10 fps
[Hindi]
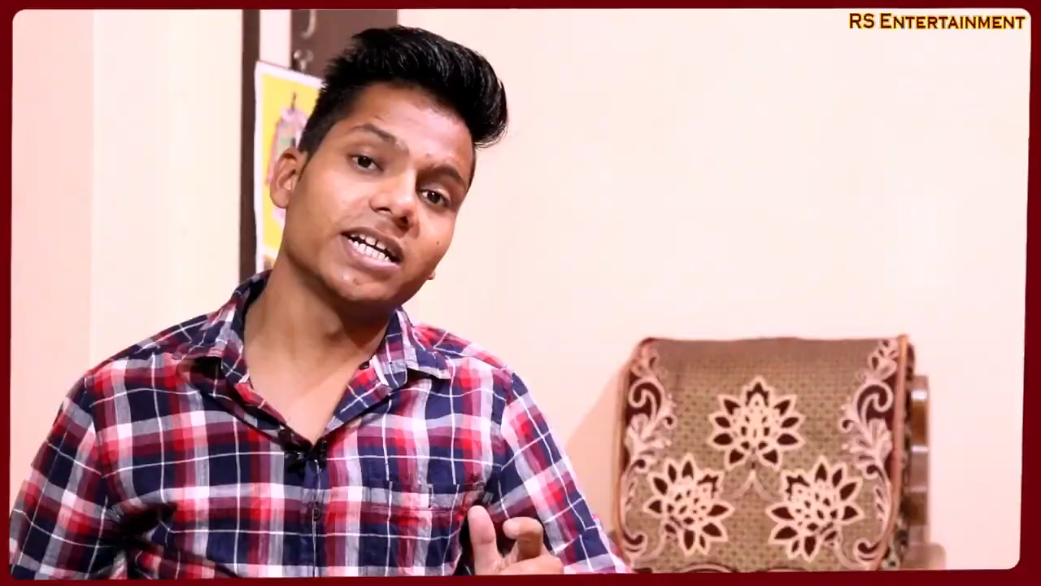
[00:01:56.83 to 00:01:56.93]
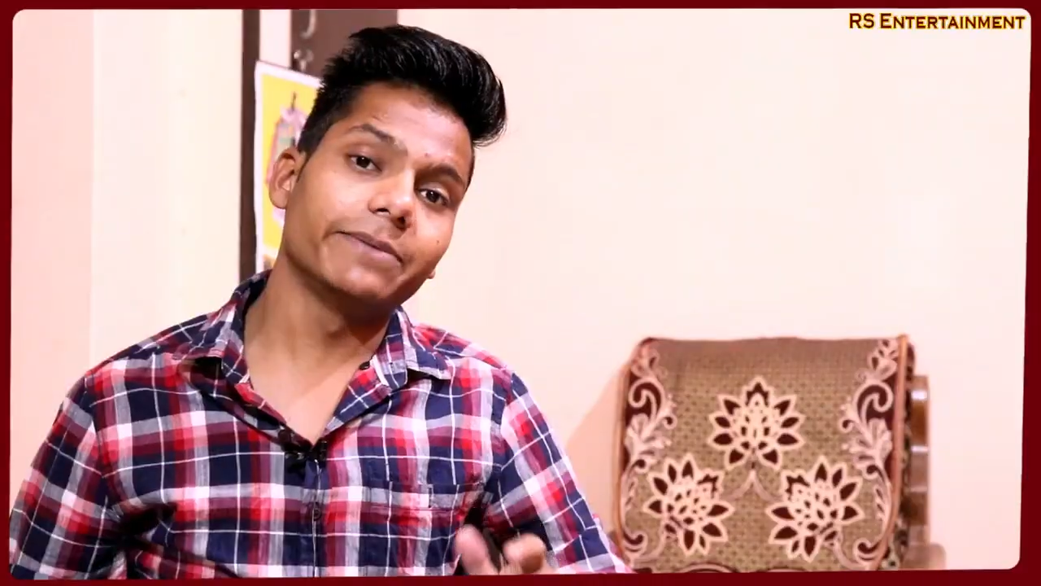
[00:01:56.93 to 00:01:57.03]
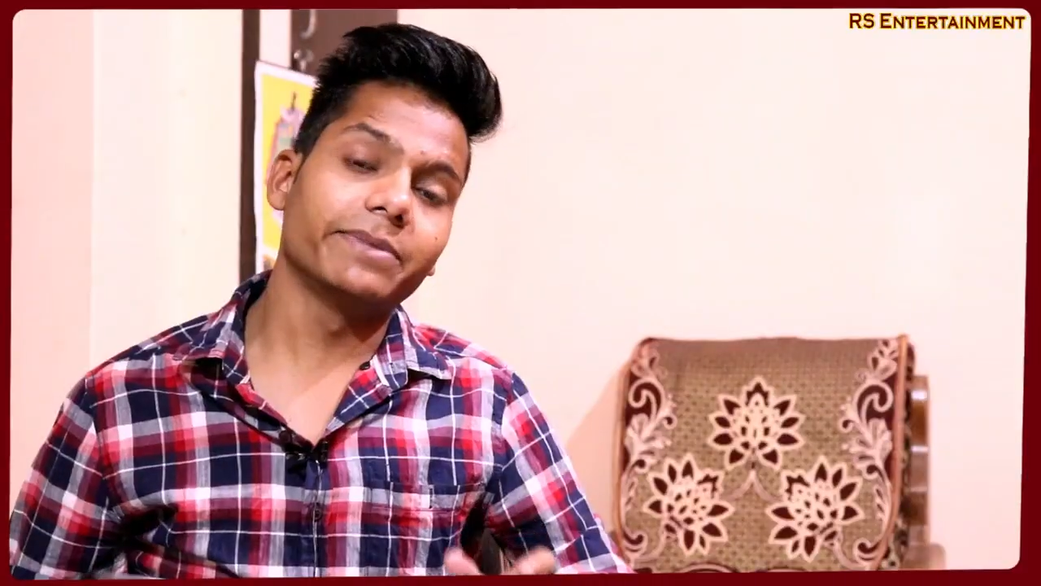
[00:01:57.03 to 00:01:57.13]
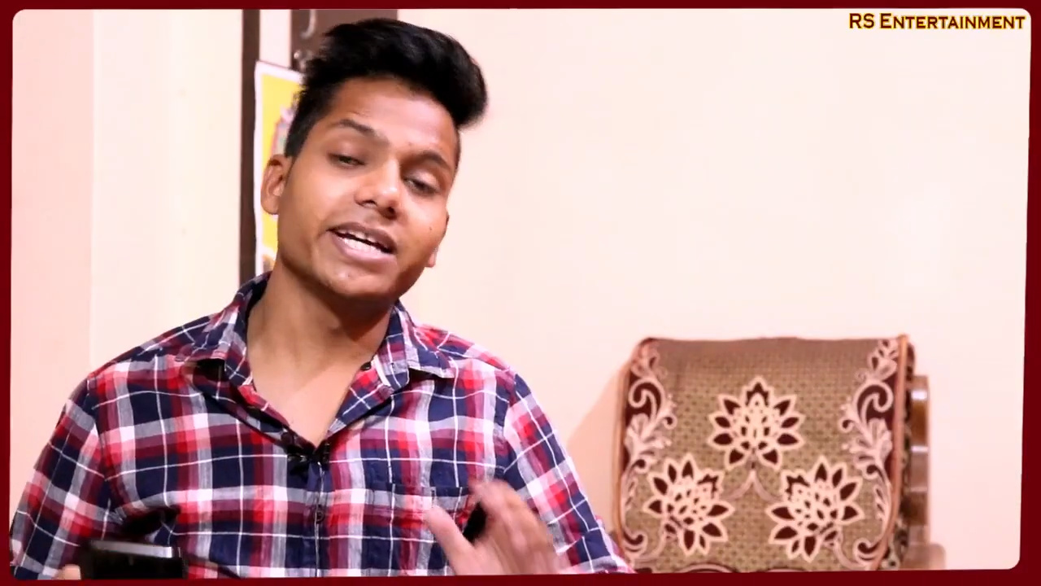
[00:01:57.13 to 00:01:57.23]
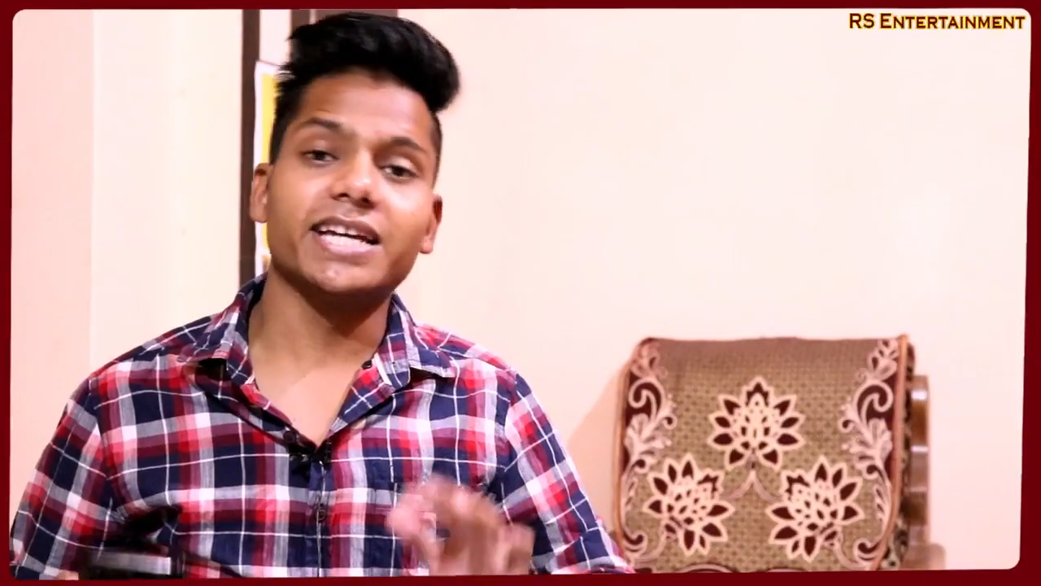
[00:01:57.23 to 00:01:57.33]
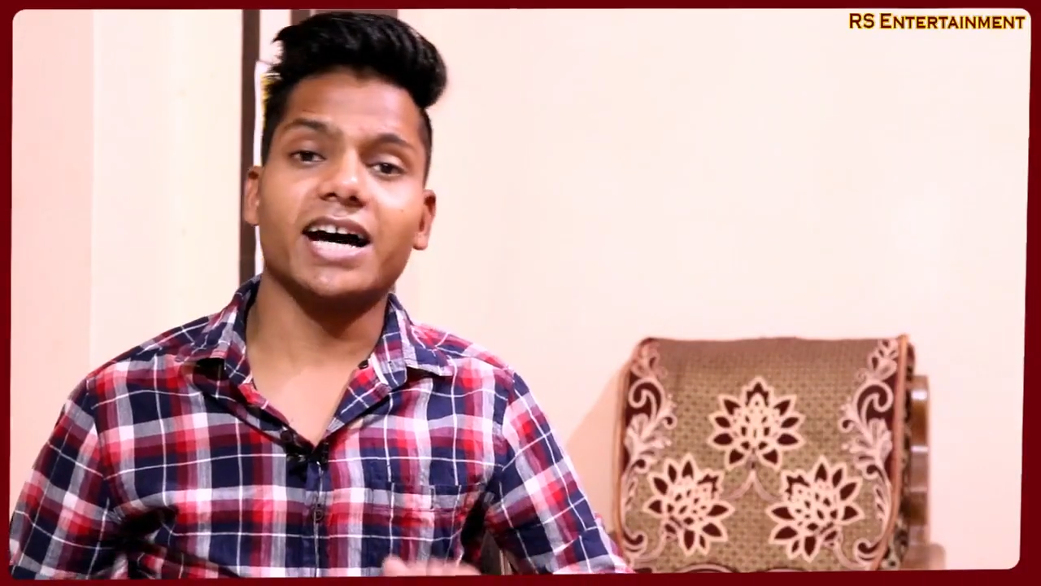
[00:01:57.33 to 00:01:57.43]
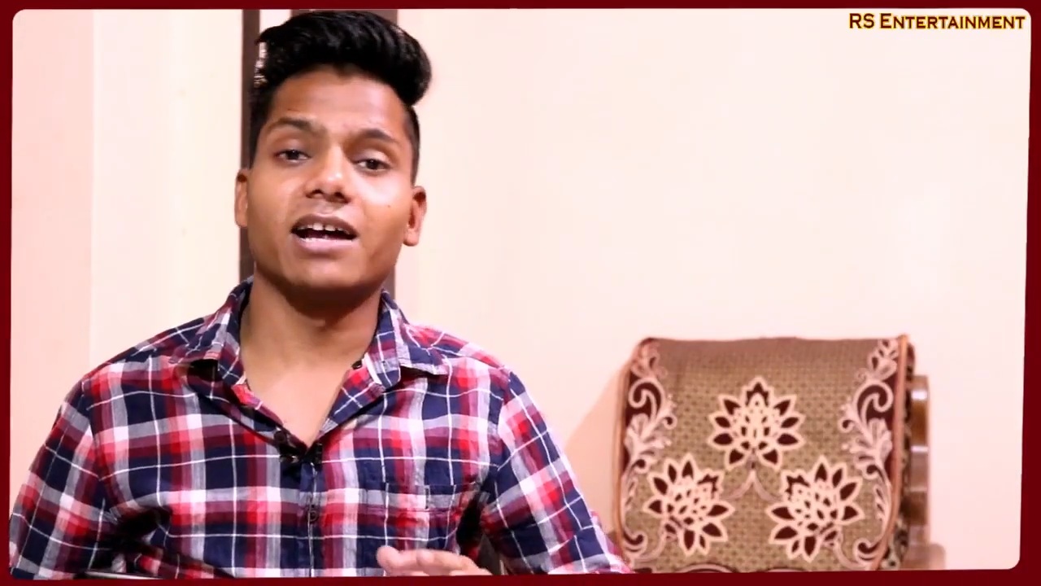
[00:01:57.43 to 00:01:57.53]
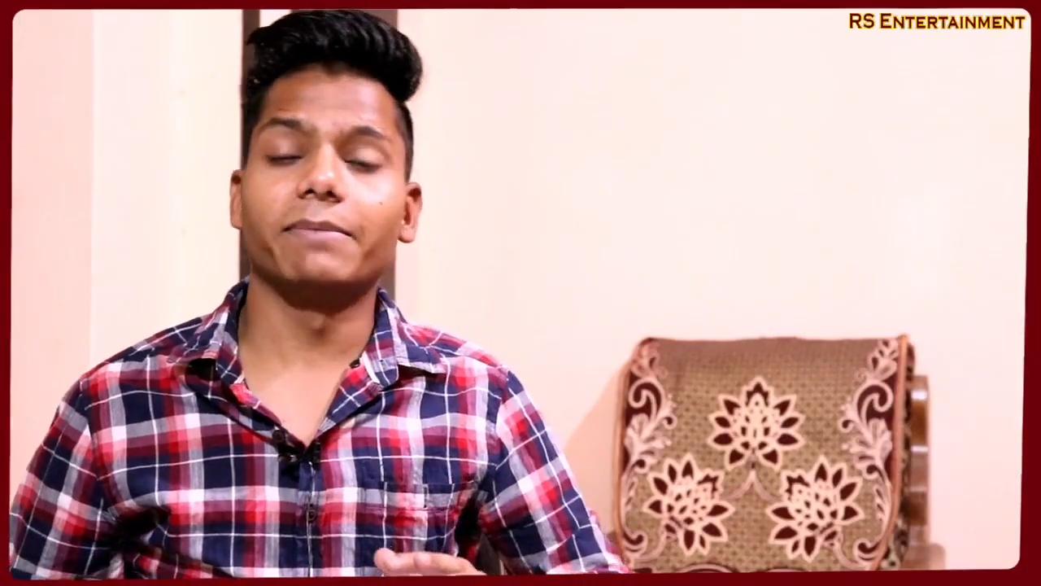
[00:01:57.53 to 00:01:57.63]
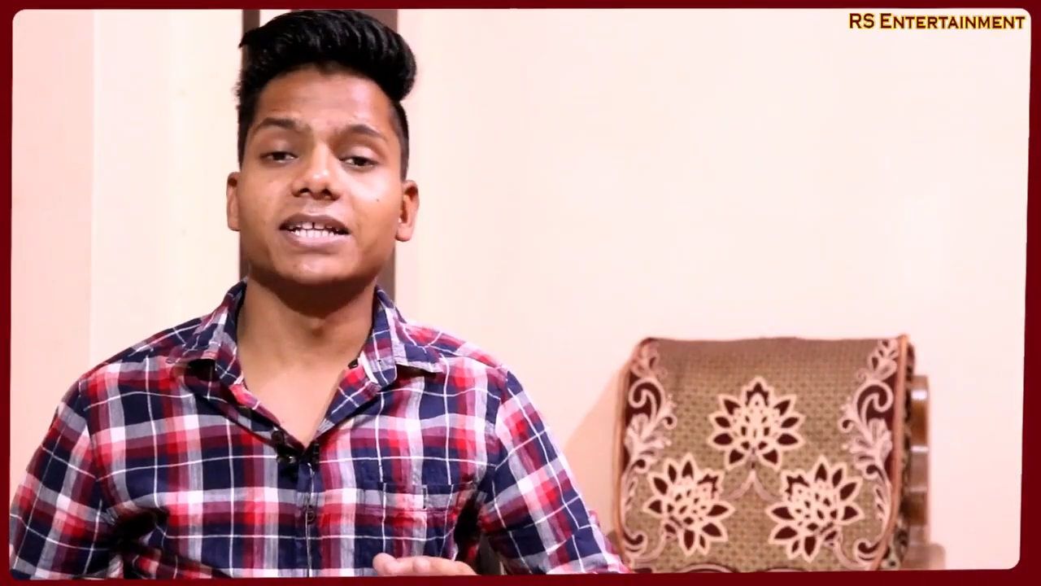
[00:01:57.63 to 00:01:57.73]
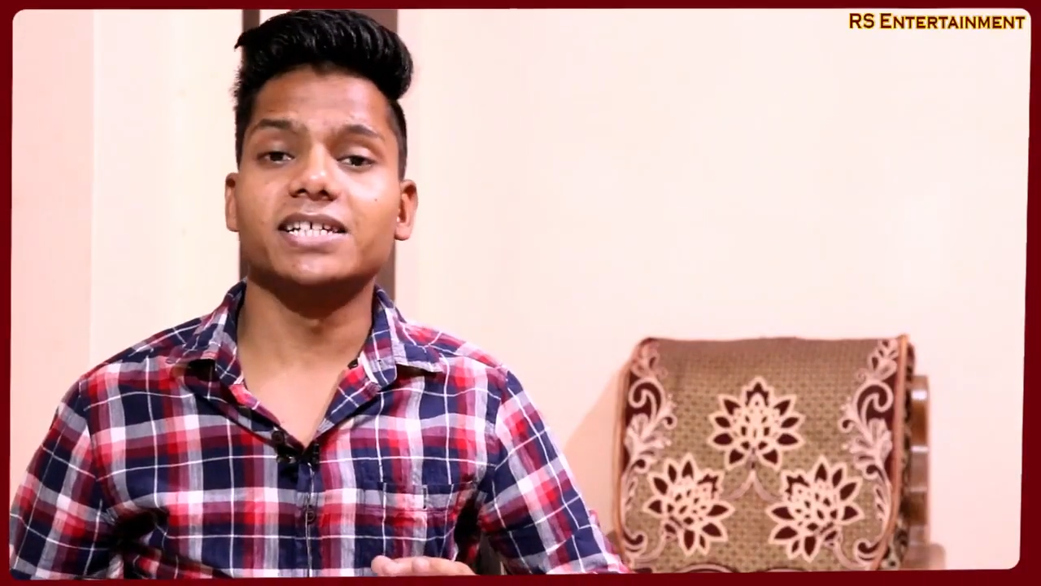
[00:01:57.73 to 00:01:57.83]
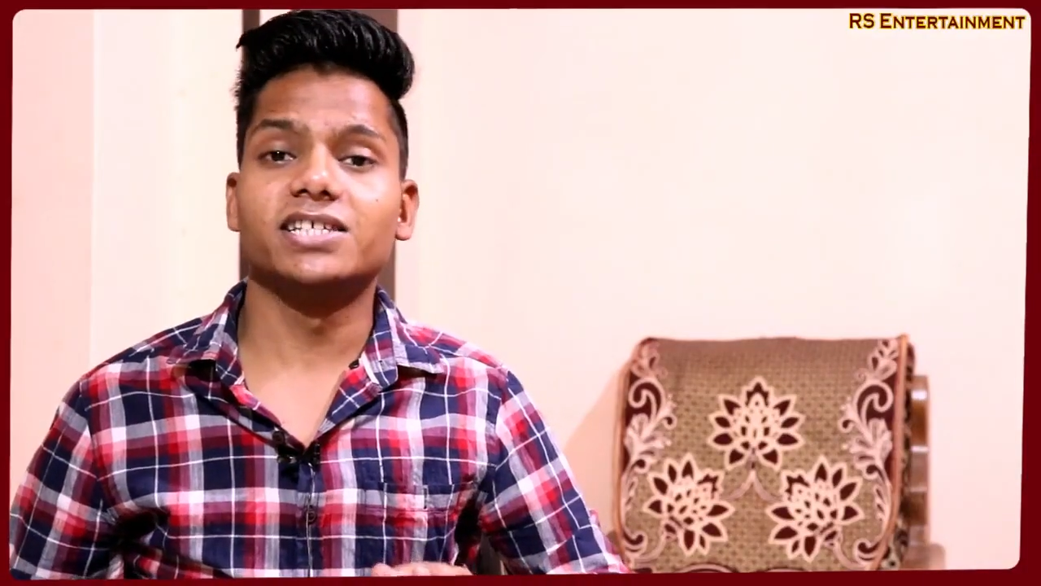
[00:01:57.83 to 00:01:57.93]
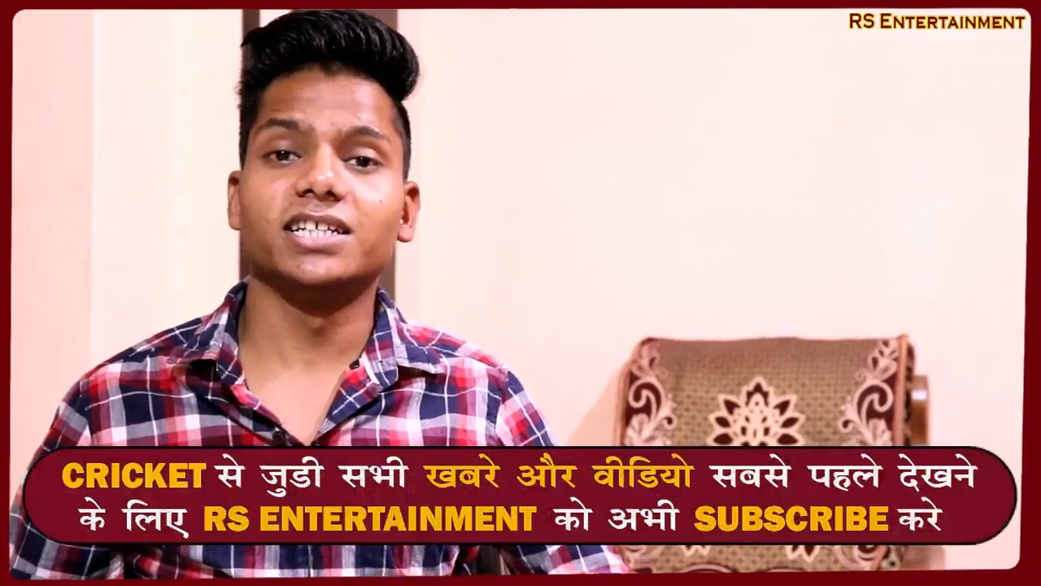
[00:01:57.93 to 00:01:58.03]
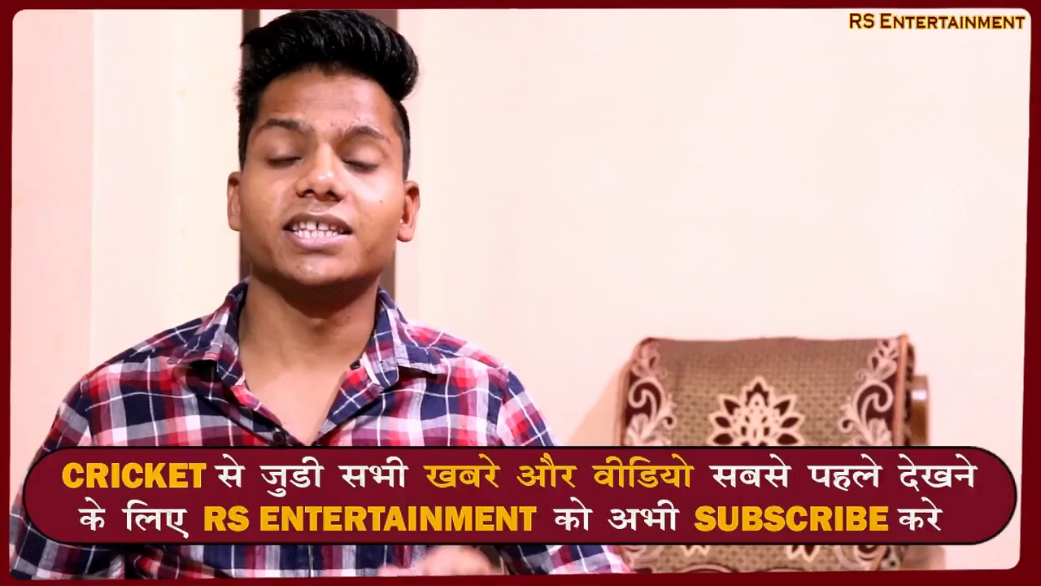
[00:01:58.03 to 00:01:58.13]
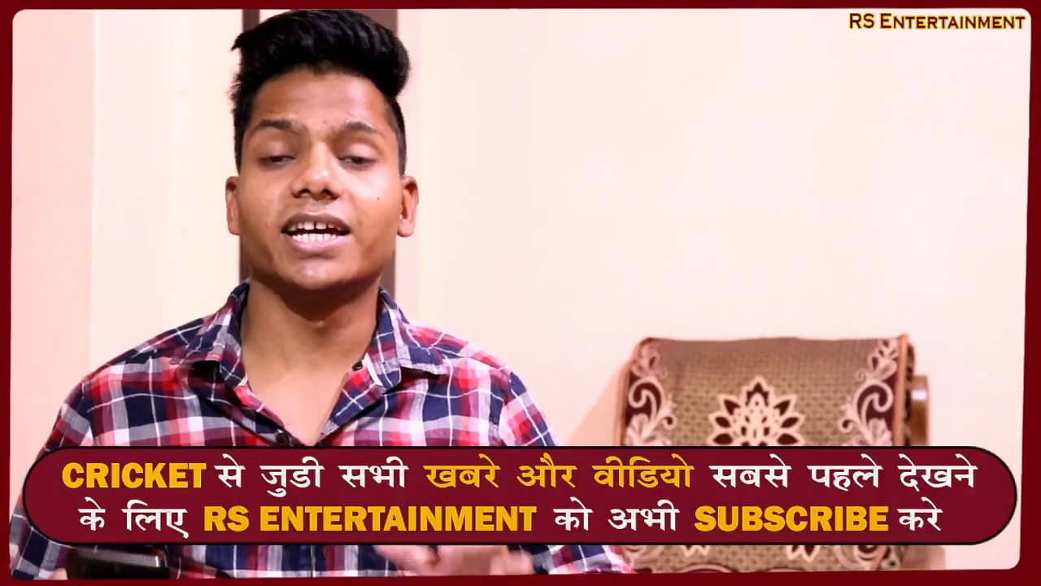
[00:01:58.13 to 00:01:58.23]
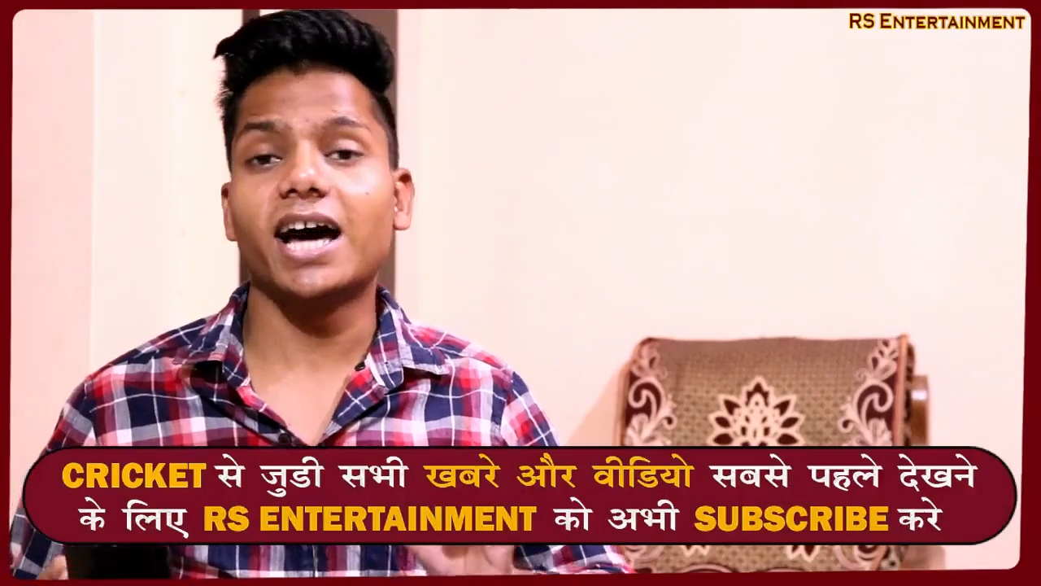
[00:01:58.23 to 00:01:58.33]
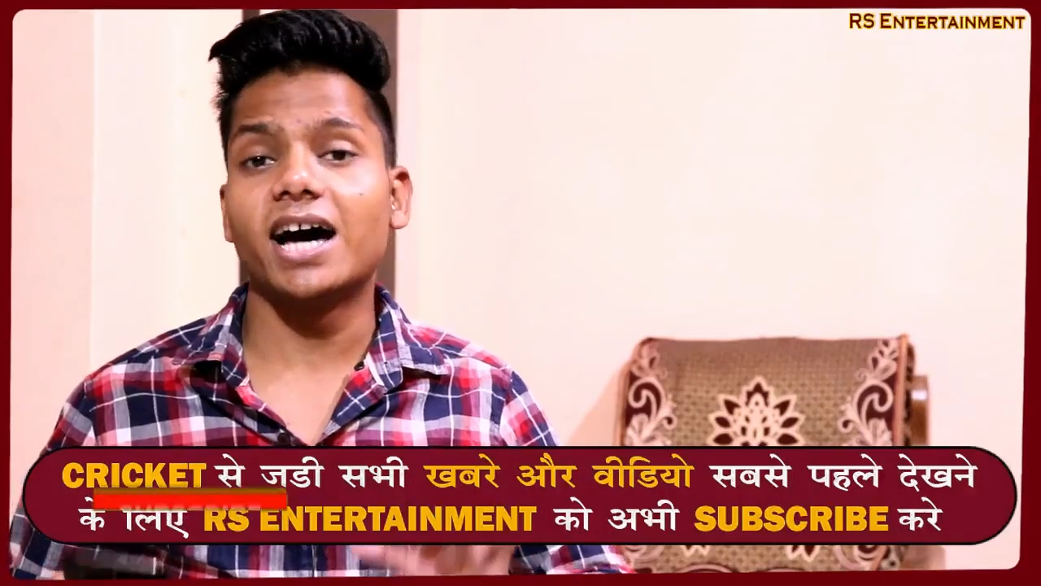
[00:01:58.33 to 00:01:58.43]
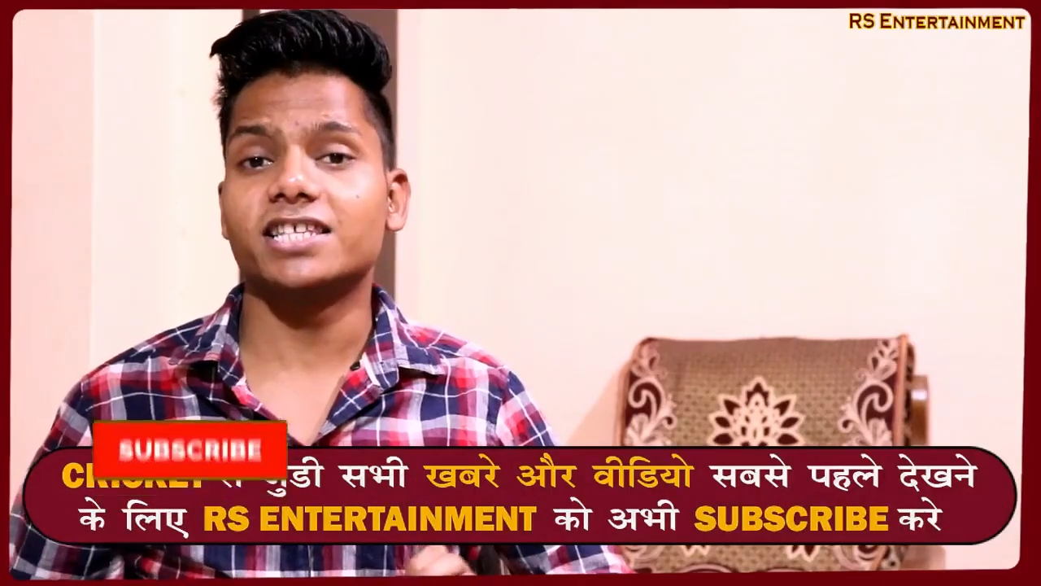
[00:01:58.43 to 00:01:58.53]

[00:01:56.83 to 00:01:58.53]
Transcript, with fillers: की टीम ने ग्यारह मैचेस जीते हैं